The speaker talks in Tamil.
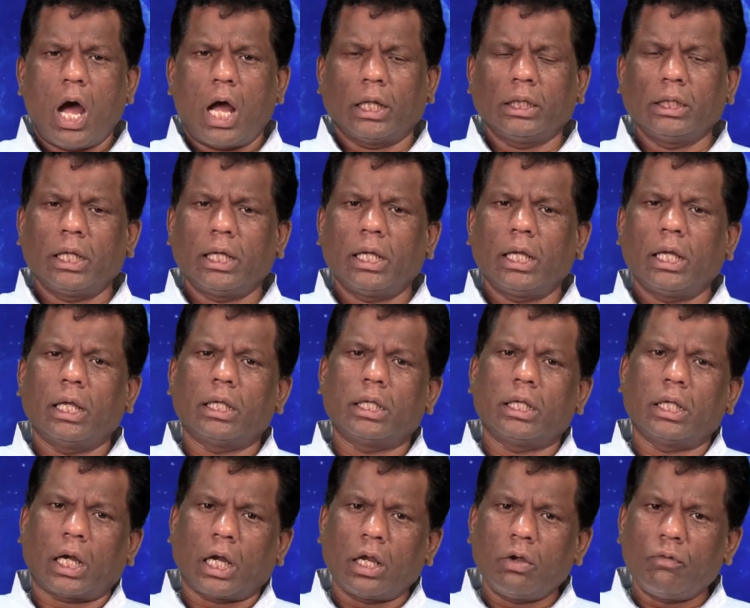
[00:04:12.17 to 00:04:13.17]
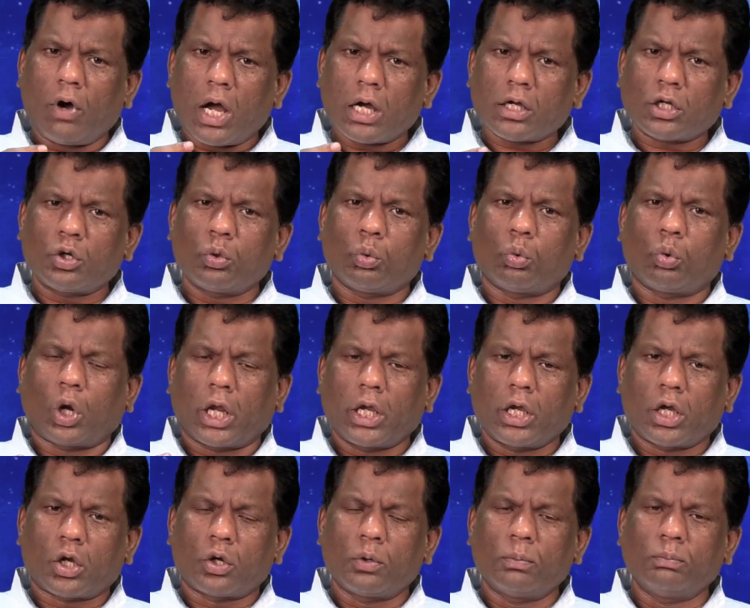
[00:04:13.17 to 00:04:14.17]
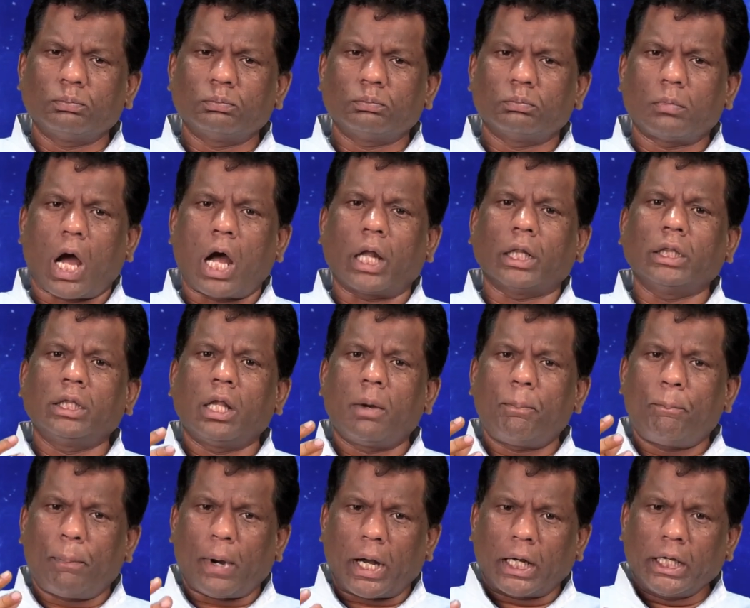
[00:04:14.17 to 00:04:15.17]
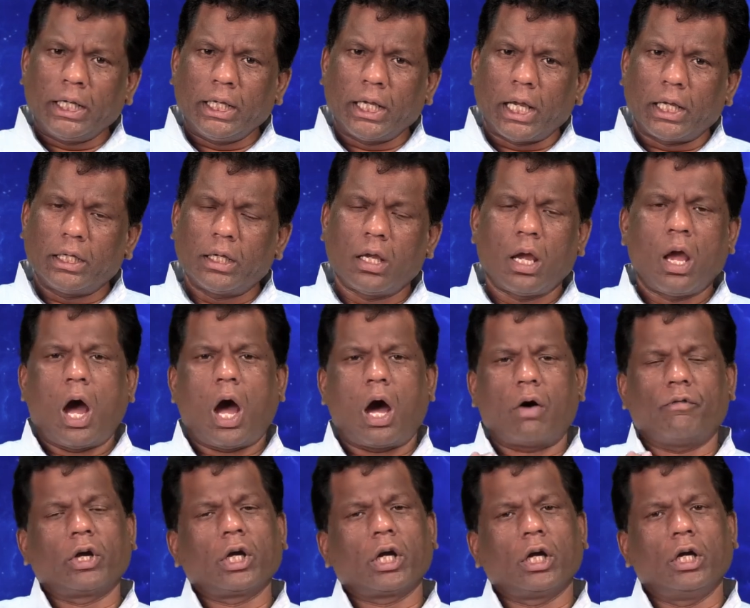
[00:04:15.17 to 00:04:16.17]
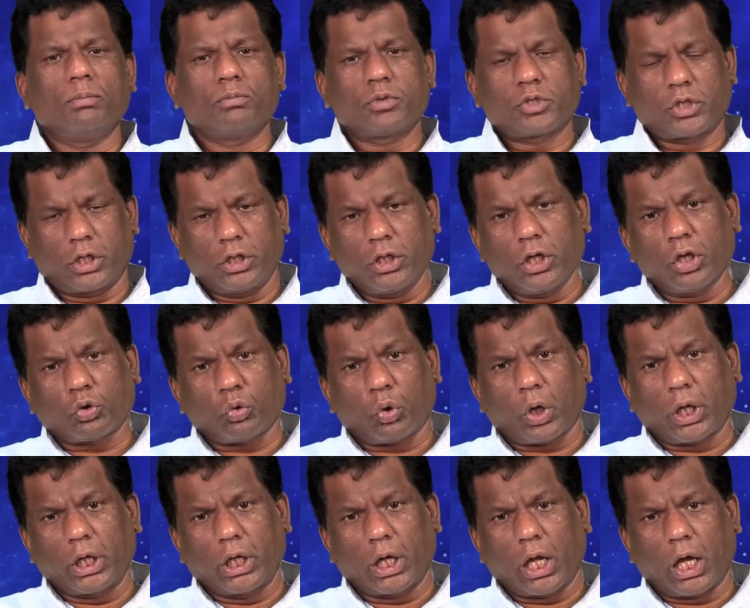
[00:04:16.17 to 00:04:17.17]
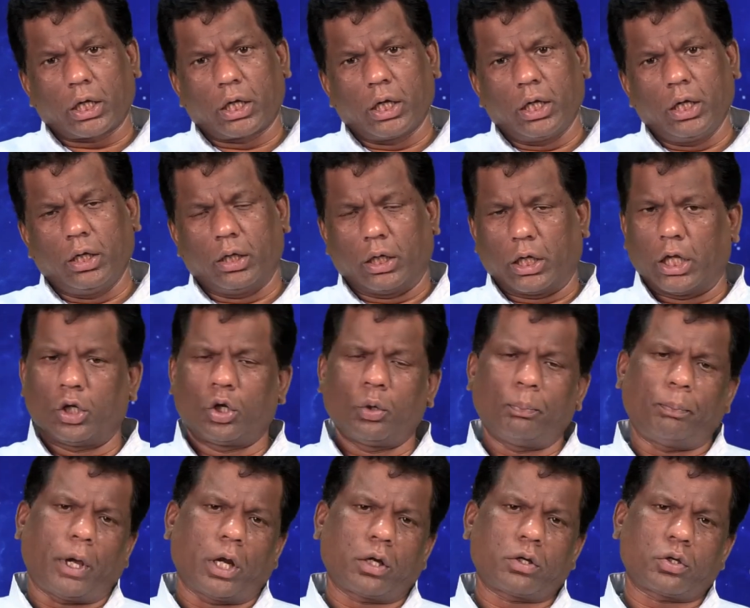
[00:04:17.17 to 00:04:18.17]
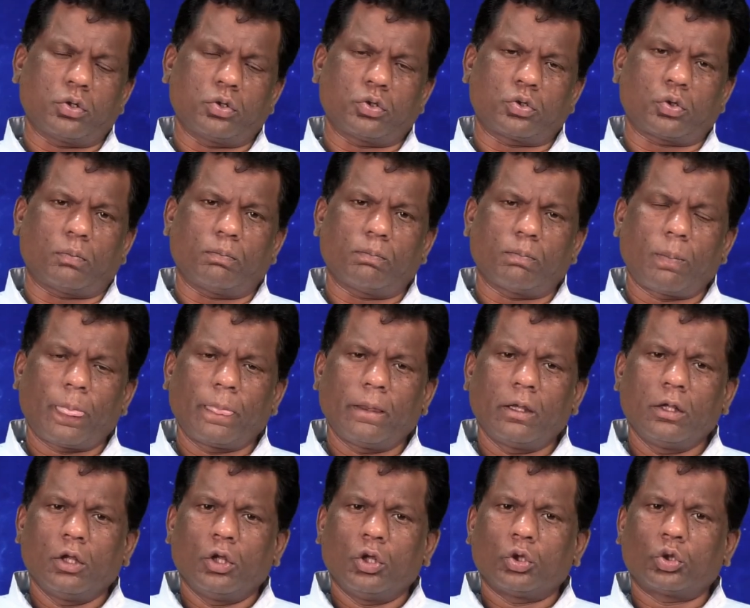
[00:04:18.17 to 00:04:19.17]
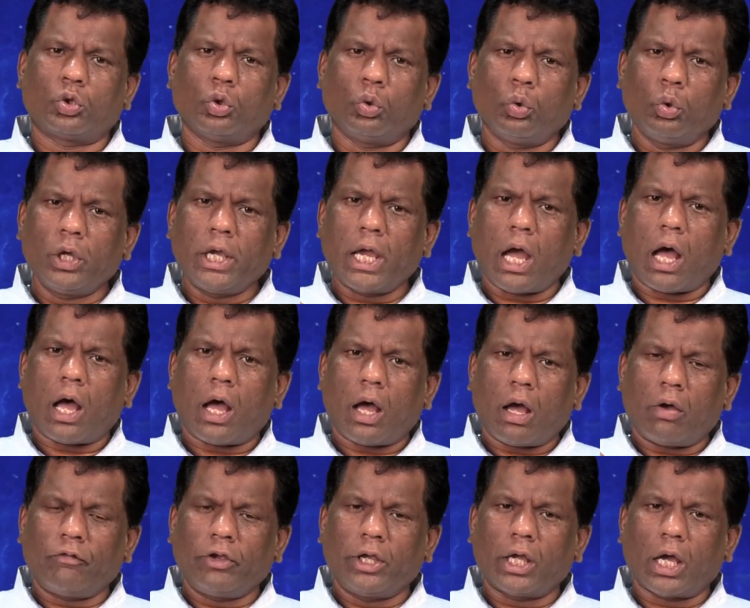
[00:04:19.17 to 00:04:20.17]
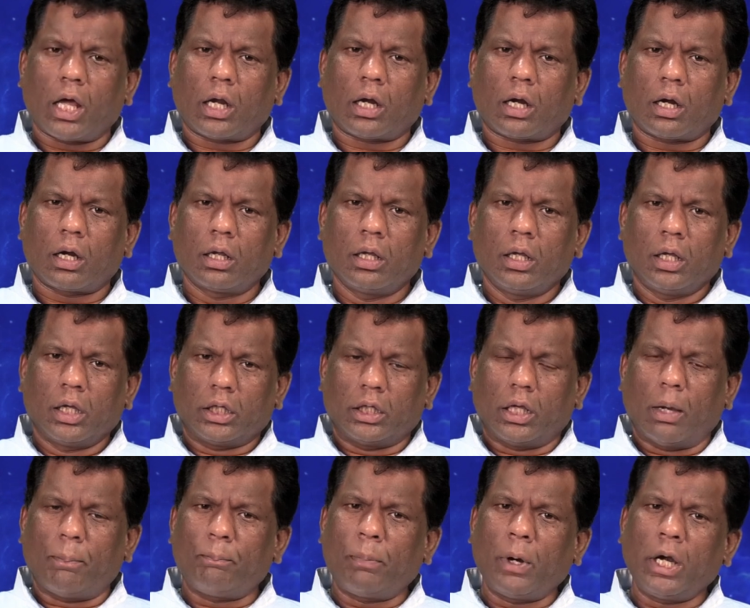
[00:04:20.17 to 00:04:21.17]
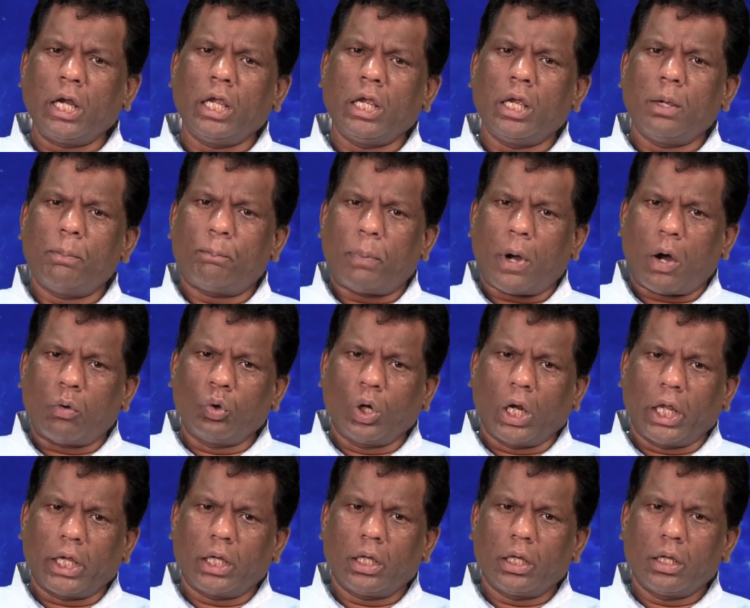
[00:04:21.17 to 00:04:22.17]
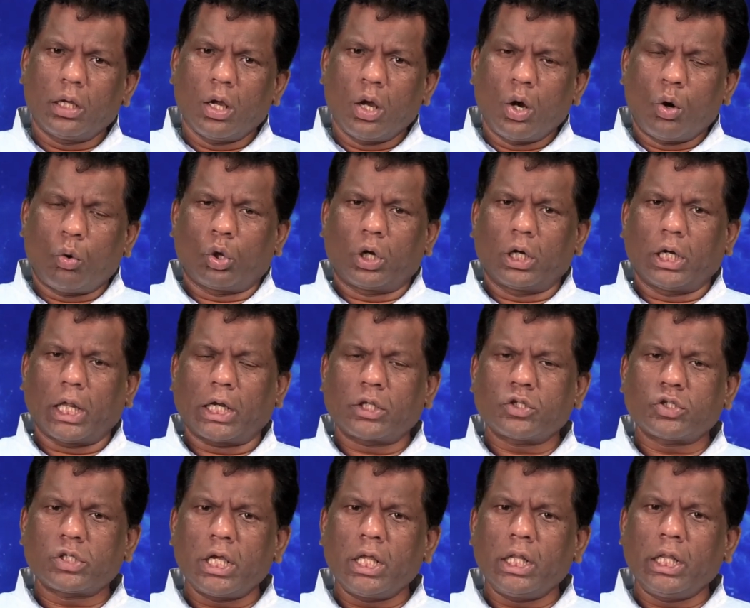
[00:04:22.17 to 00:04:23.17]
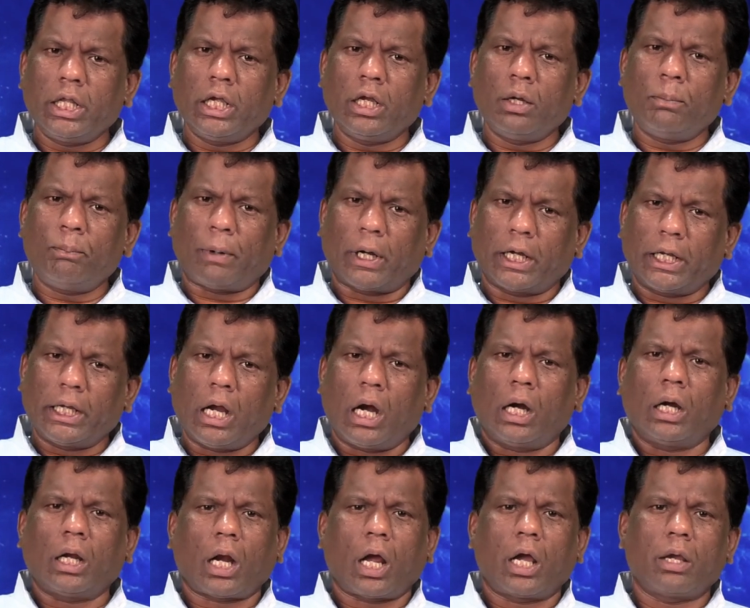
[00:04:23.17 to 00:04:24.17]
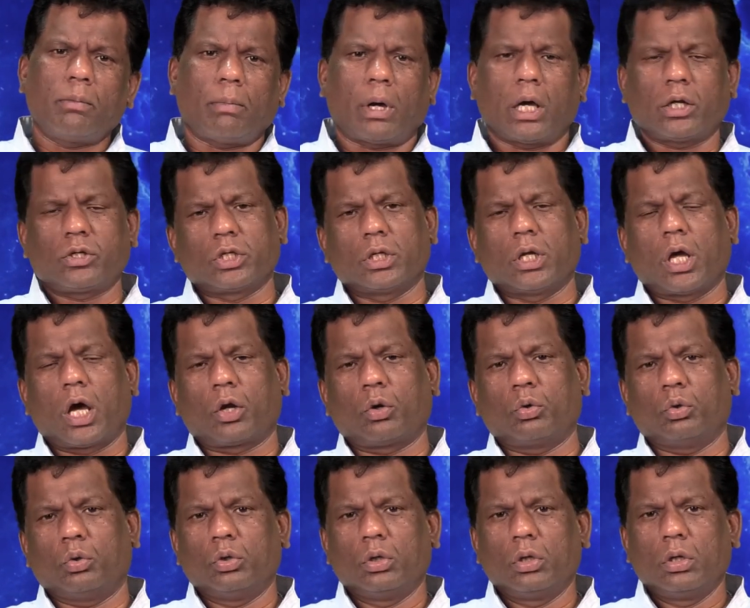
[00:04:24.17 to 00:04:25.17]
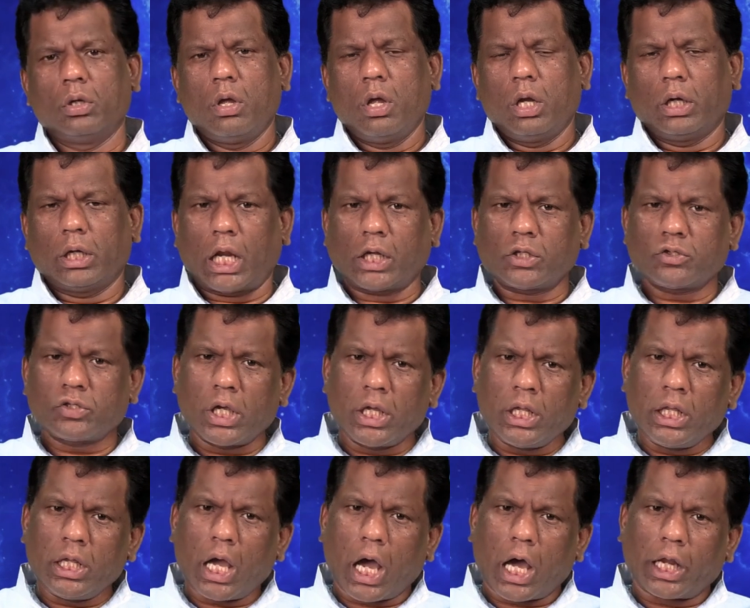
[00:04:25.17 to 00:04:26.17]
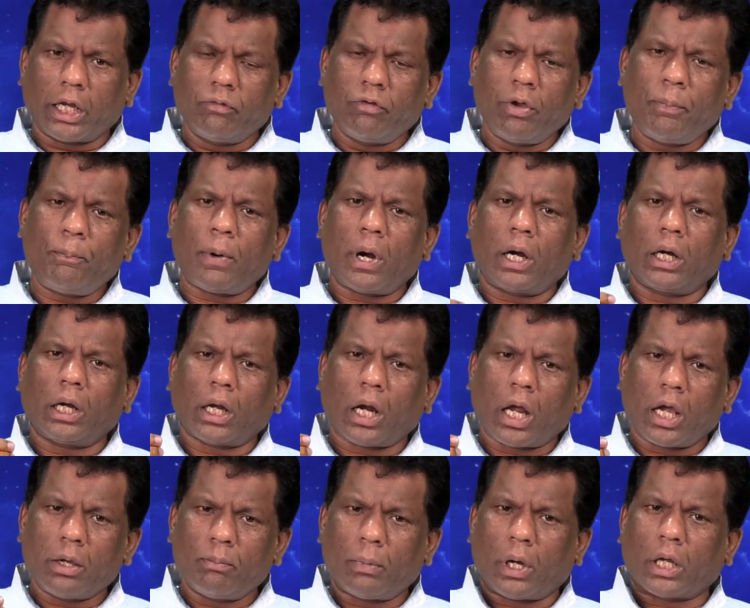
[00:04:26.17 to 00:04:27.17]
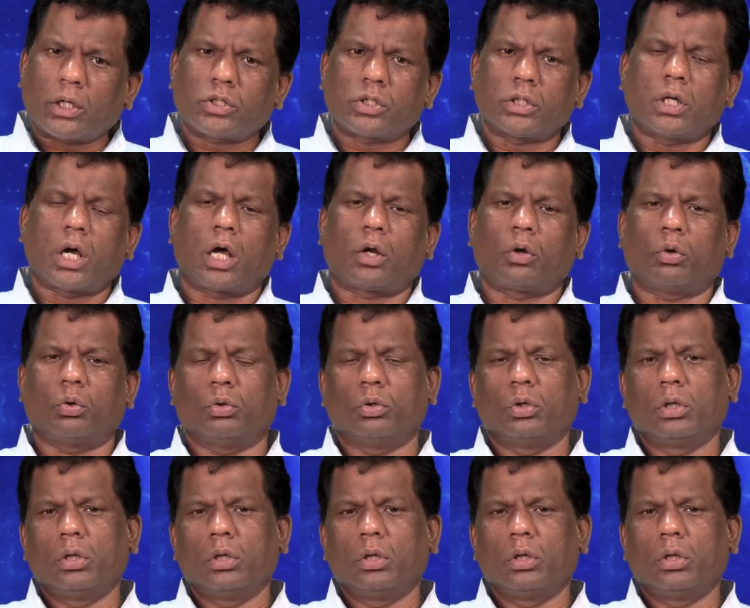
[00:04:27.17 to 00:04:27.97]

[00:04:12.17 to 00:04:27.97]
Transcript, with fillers: அந்த இறைவாக்கு உரைக்கும் அந்த பணியை அவர்களும் செய்ய தொடங்கினார்கள் என்று பார்க்கின்றோம் தூய ஆவியார் எப்படி பவுலை ஒரு நற்செய்தியின் பணியாளராய் மாற்றினாரோ நற்செய்தி அறிவிப்பாளராய் மாற்றினாரோ